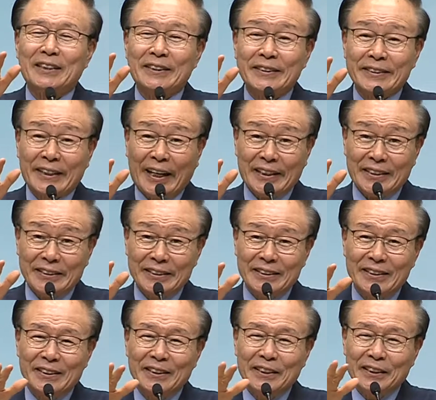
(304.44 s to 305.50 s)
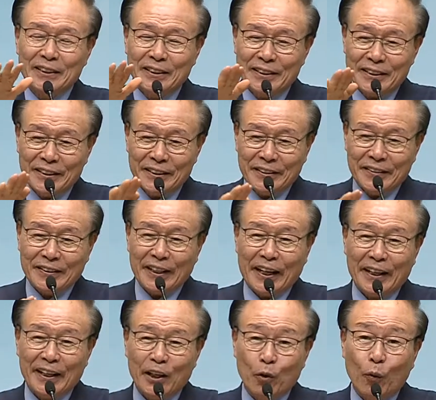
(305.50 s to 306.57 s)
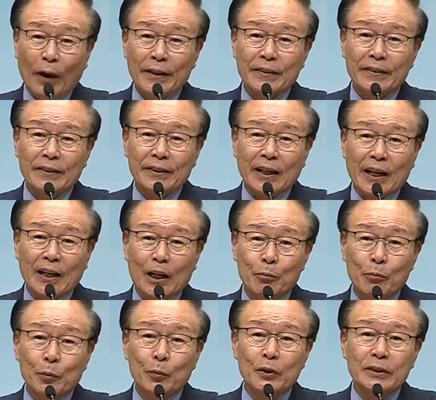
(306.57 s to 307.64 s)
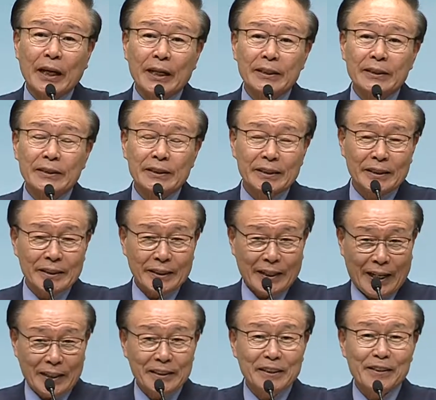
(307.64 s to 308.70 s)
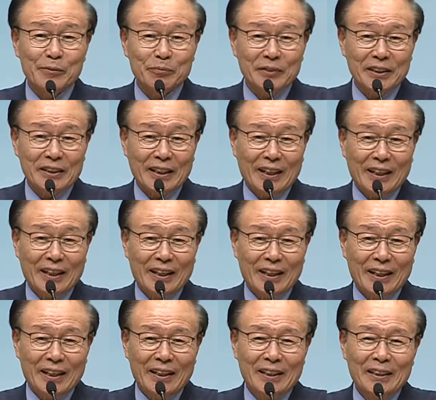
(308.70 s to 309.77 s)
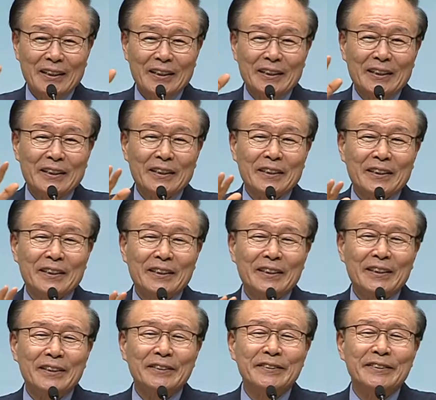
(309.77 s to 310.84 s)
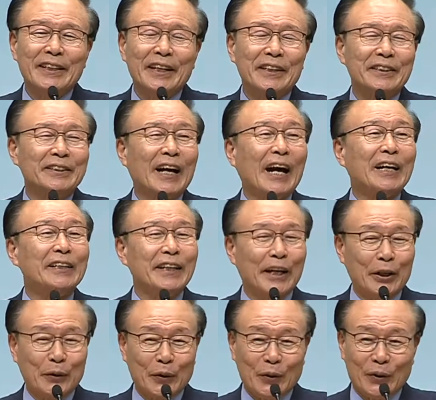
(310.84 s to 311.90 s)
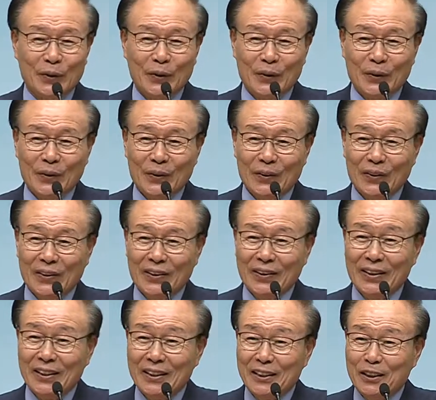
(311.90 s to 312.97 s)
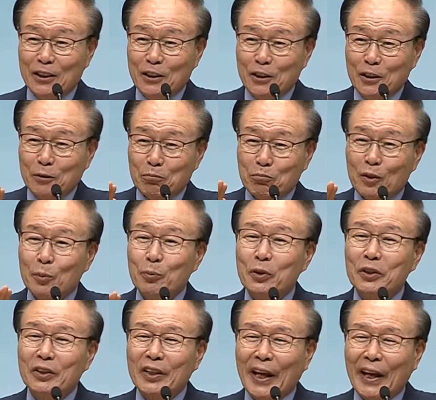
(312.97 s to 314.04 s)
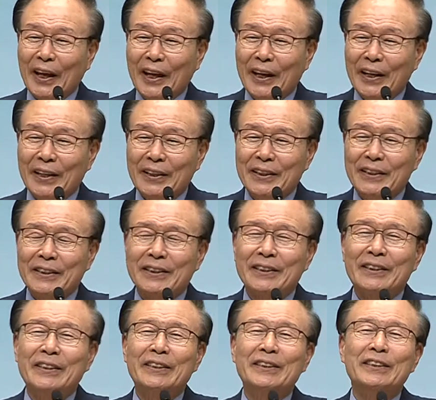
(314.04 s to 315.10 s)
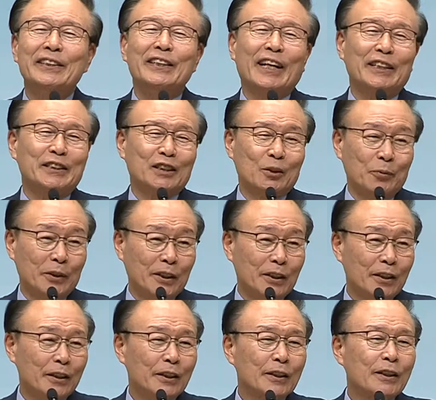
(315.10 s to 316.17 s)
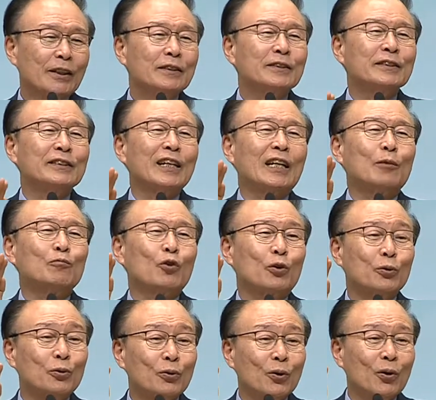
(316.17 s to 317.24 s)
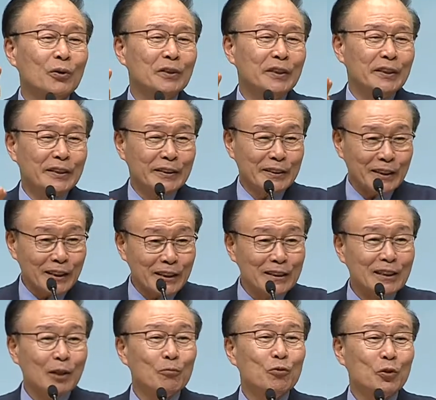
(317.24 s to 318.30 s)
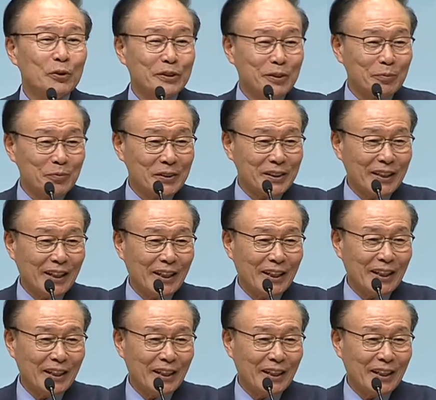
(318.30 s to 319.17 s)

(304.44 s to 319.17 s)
인간은 이 땅에 왔다가 머물다는 가는 겁니다. 인생은 나그네고 머물 때그 여간집이 큰 사람도 있고 적은 사람도 있습니다.